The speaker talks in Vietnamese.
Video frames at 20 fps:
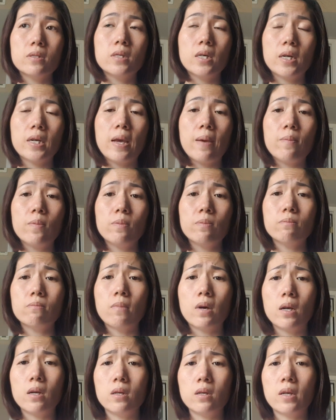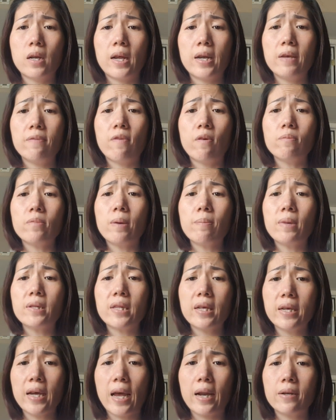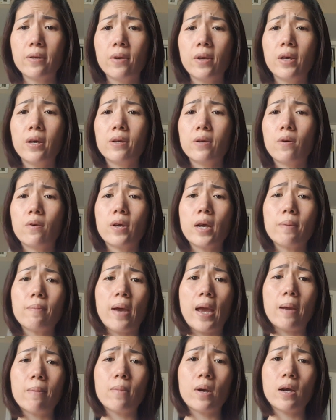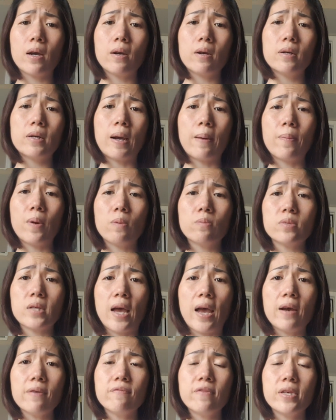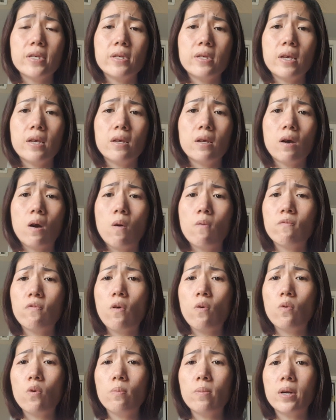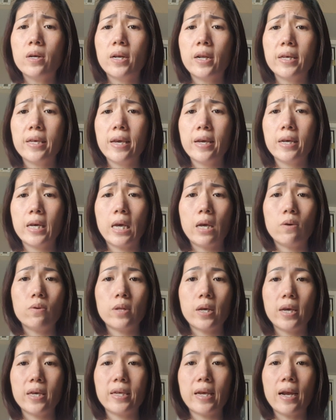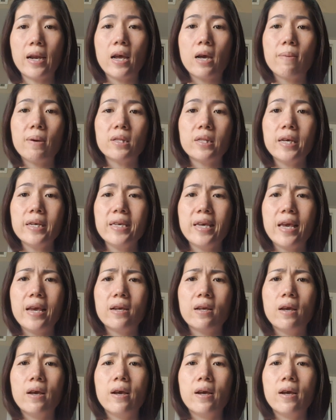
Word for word: kinh nghiệm mình là đi phỏng vấn bằng tiếng Anh còn các bạn mà gặp ông xã vị, hôn phu của mình là Việt kiều thì trả lời bằng tiếng Việt